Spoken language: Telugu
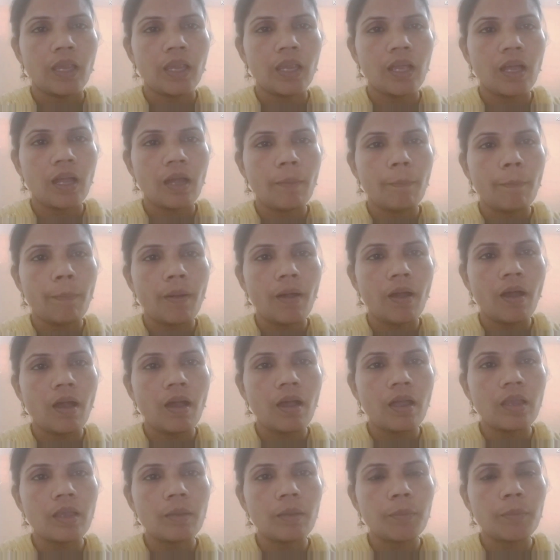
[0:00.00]
ఏ
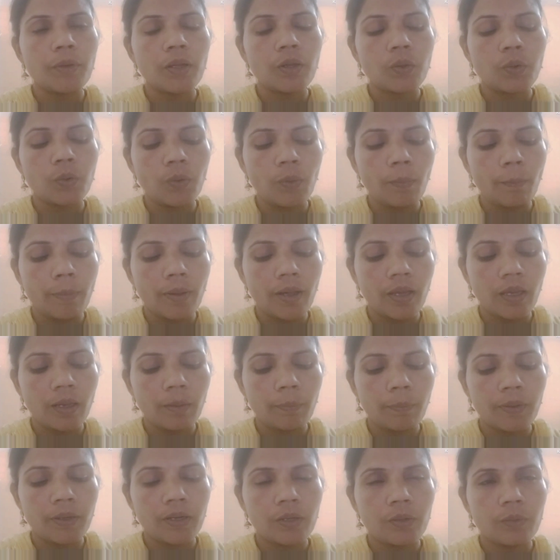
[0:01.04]
అపాయమునకు
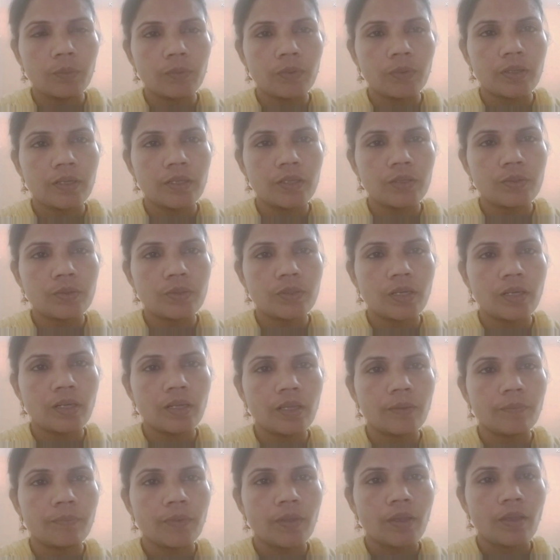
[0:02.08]
భయపడను అంటే చూడండి